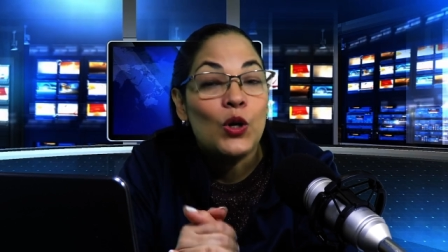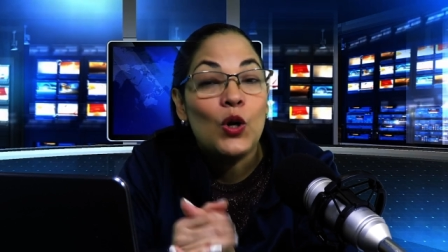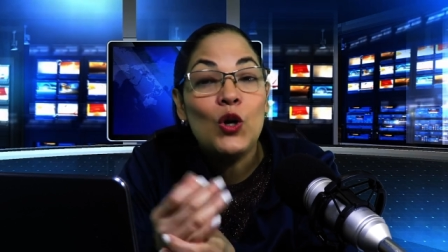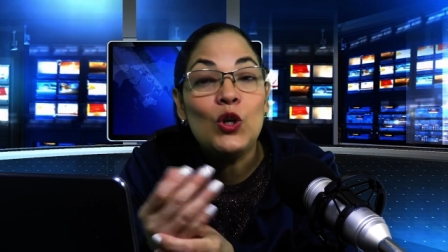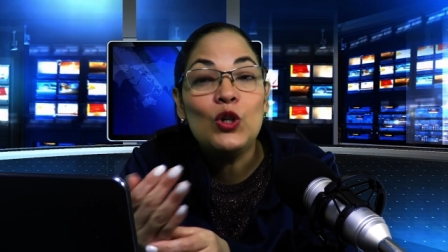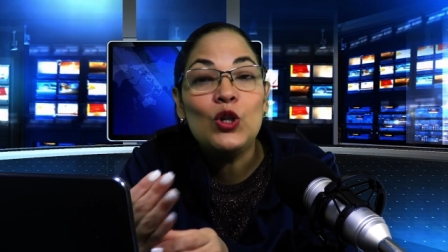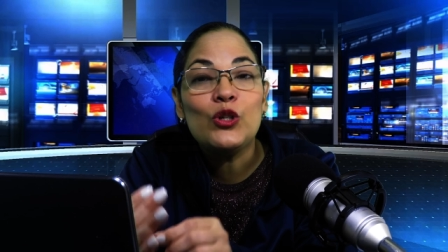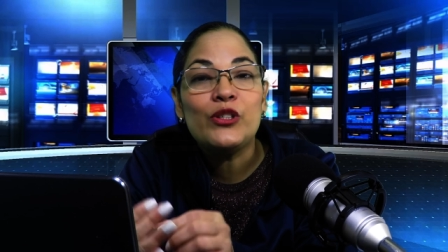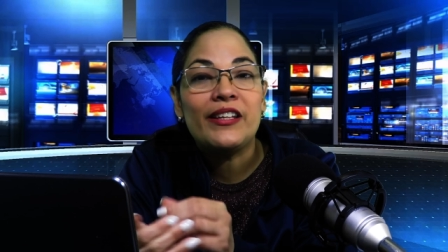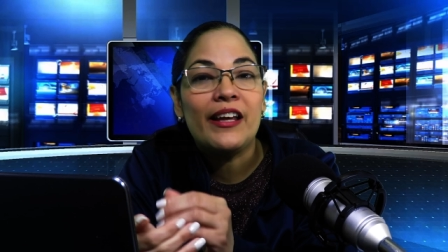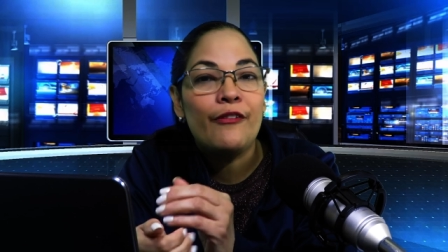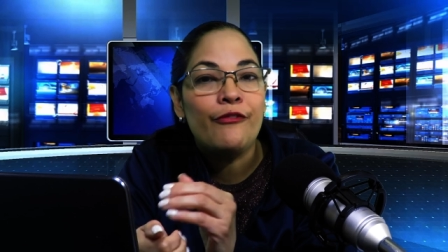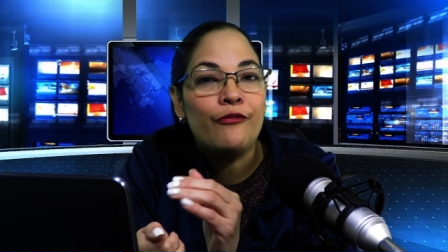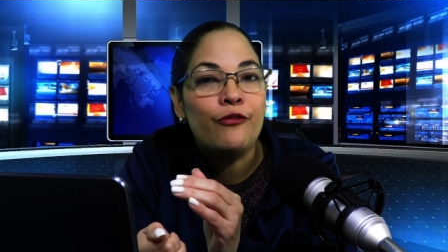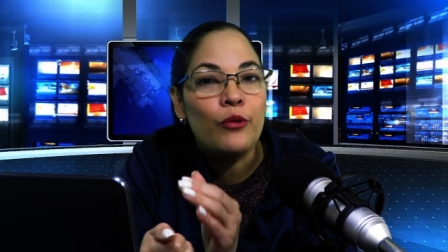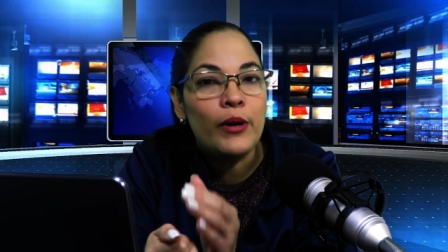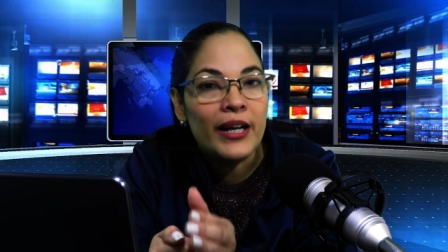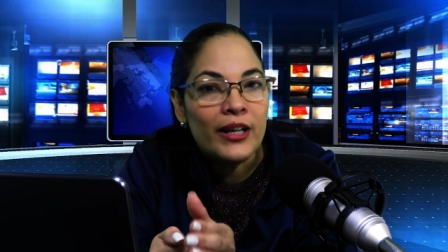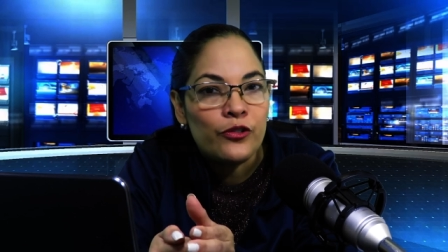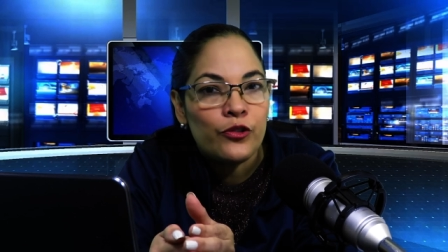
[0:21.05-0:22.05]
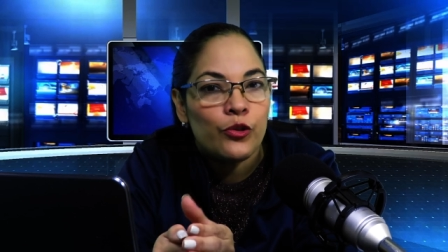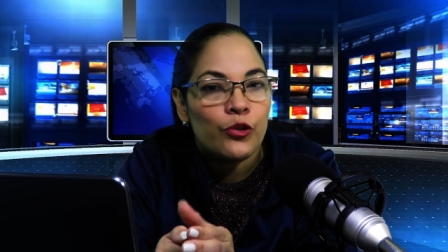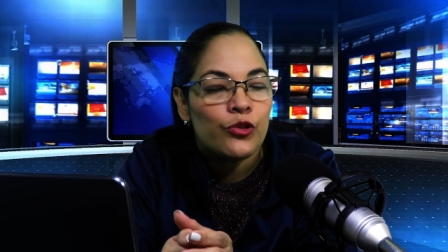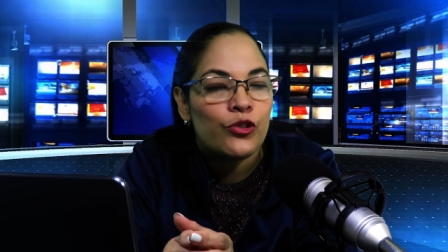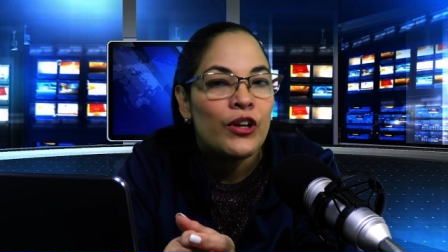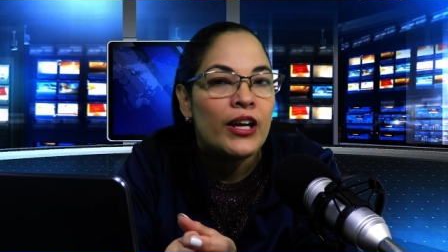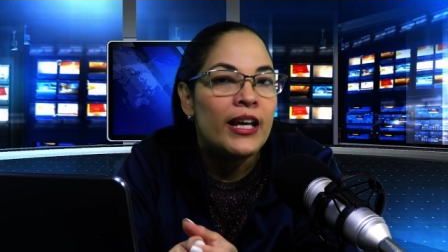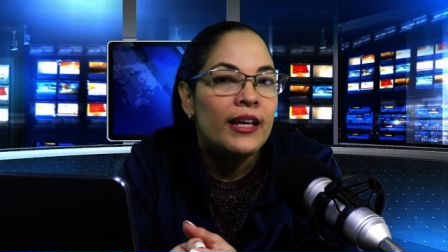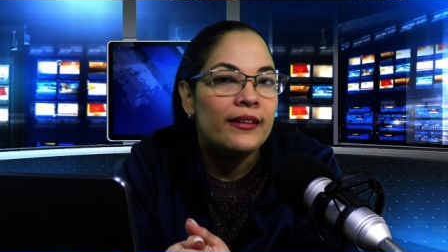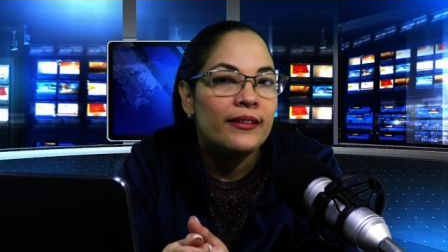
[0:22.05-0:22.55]
con los
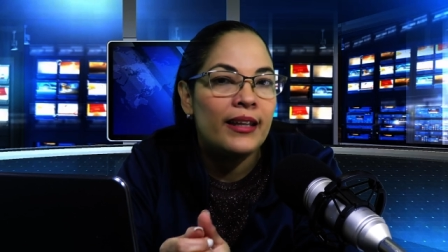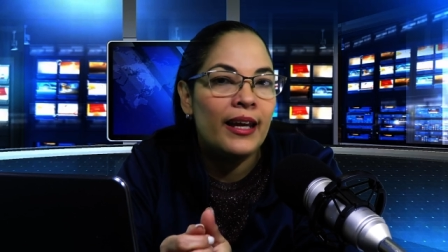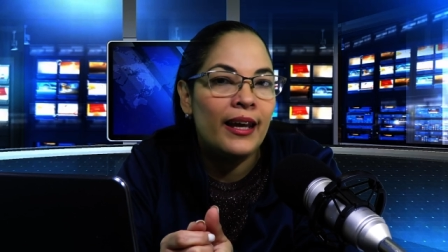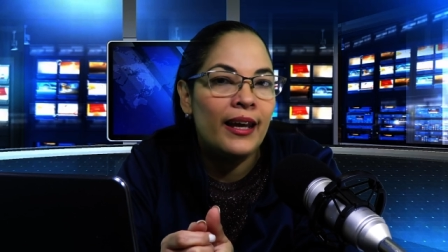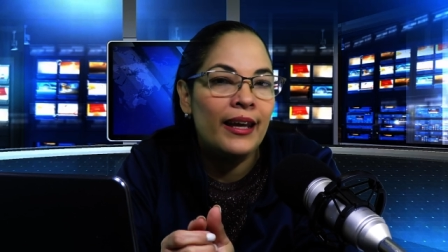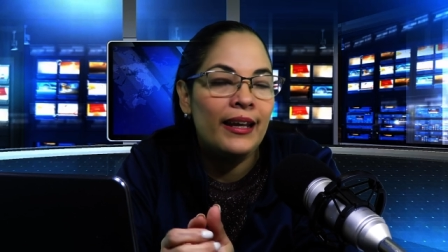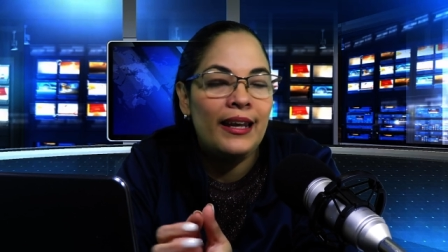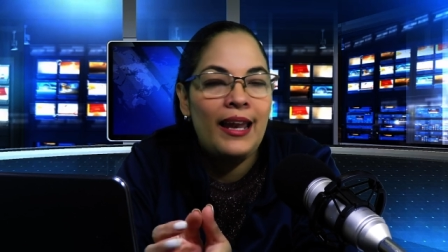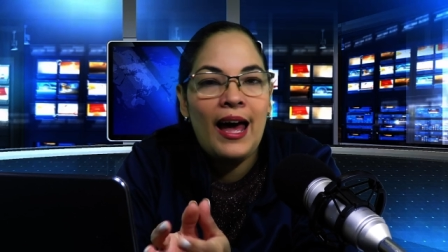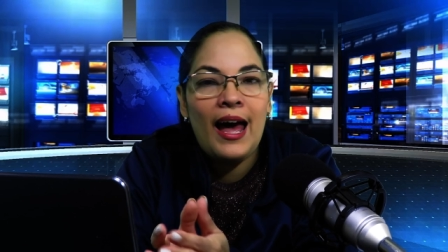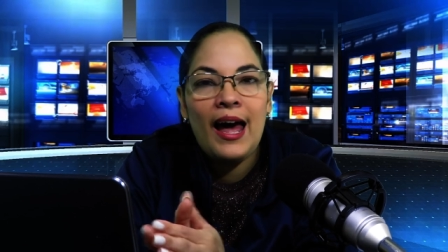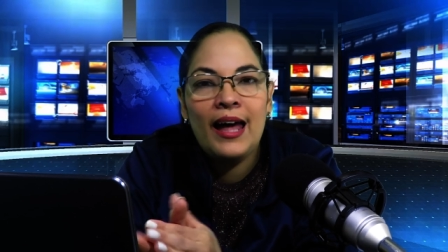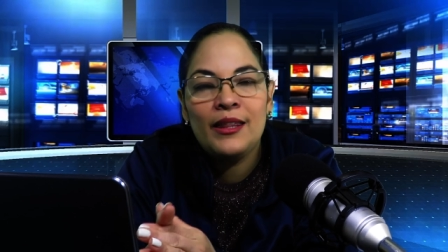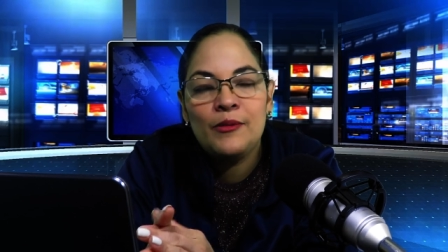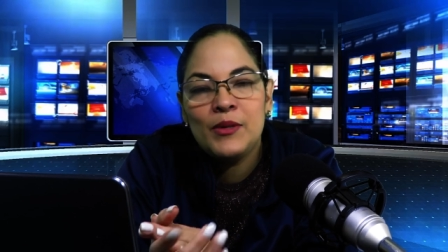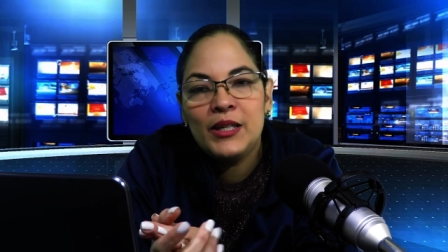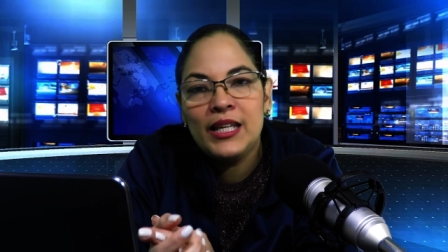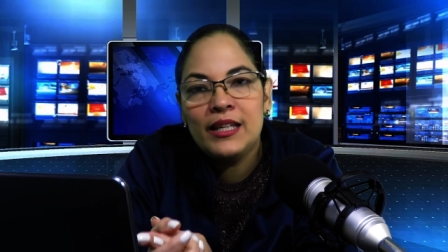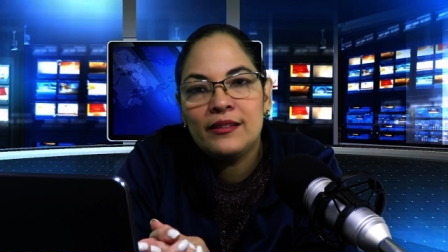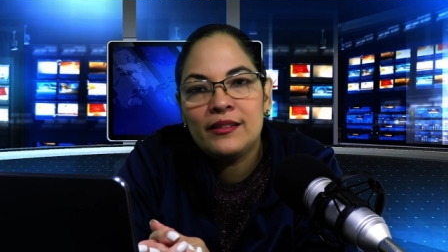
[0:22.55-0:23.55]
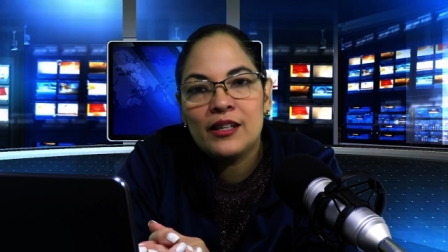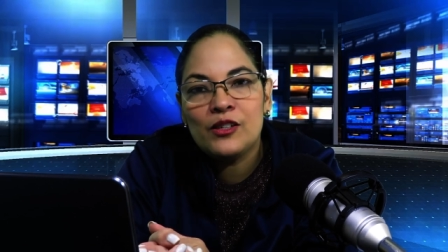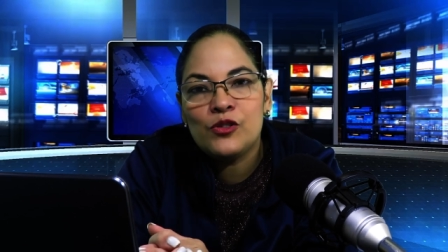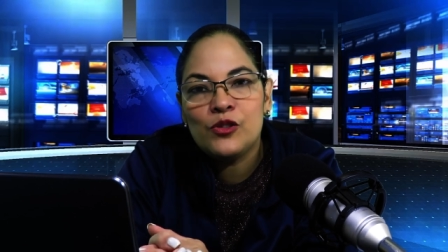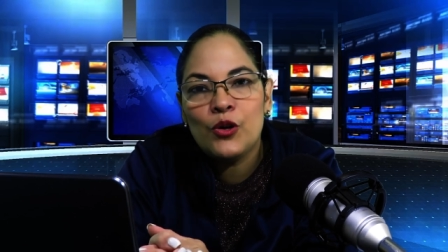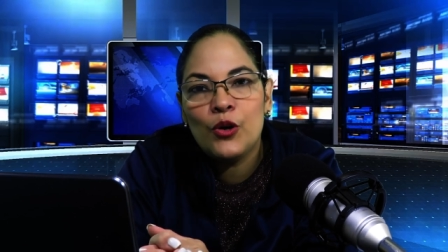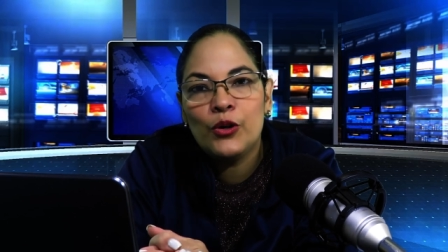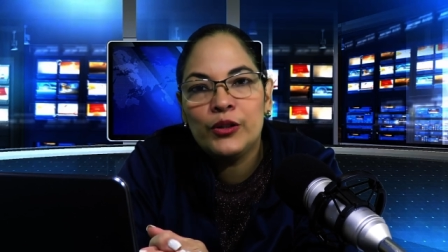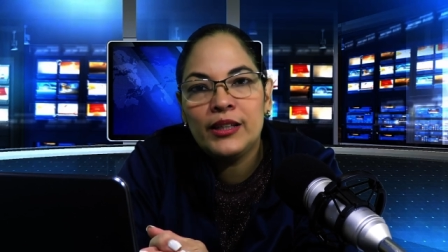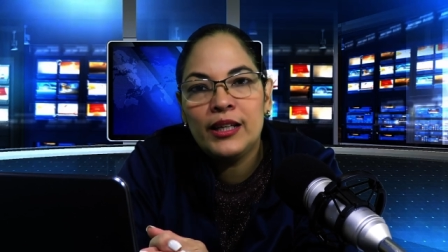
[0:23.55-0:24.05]
esfuerzos de la
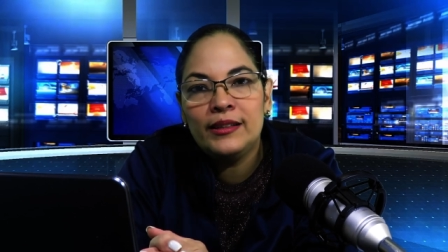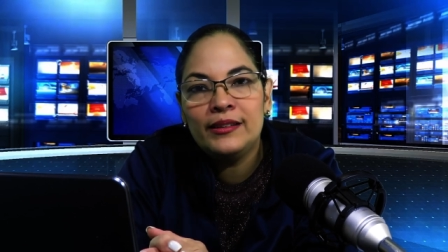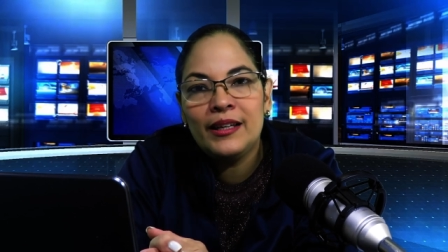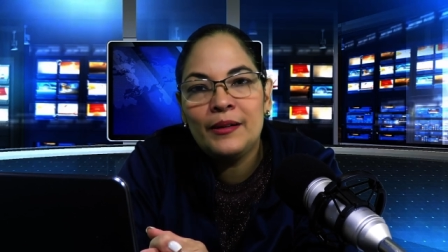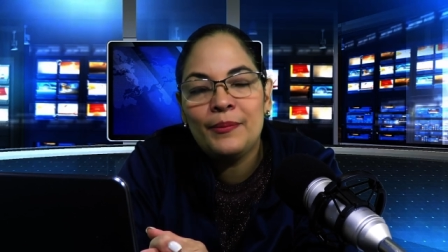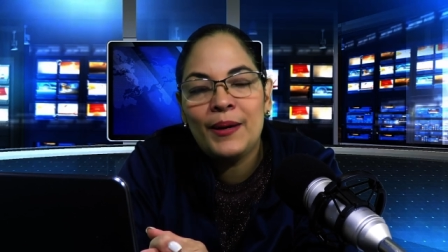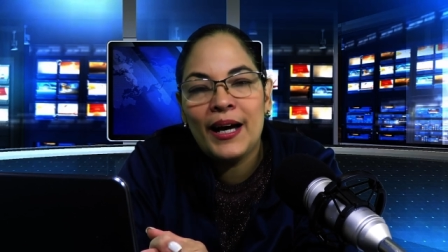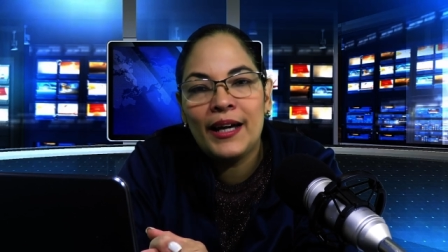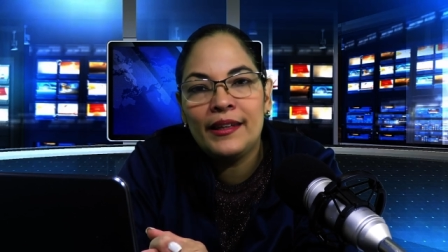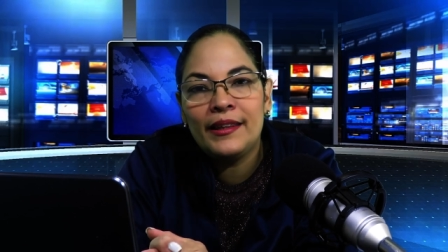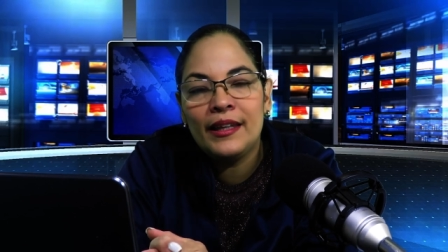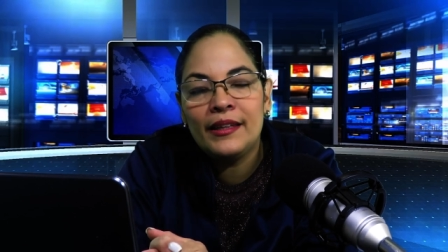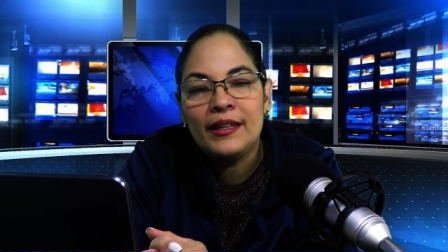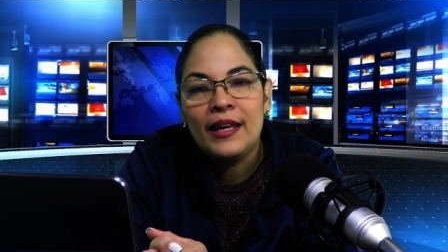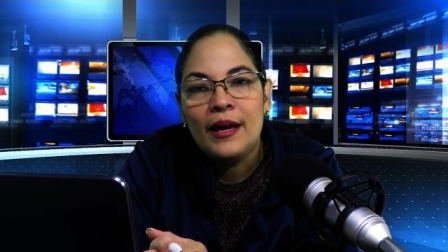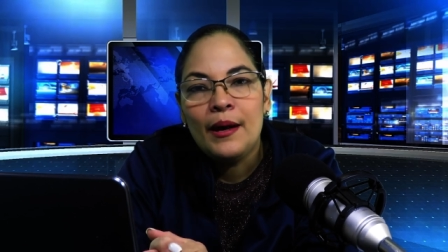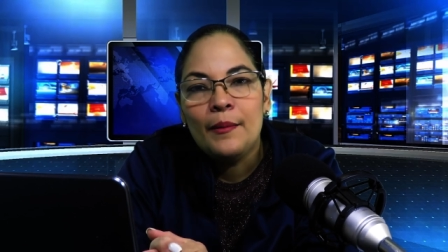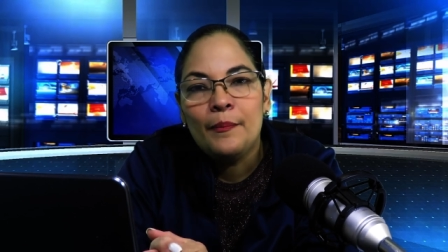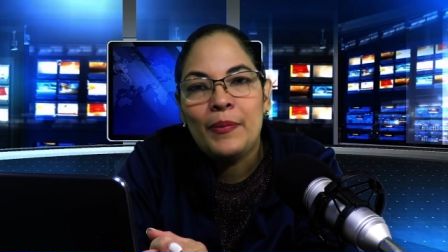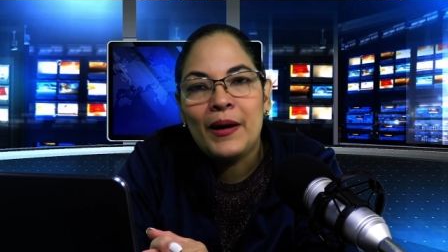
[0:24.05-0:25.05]
administración de Biden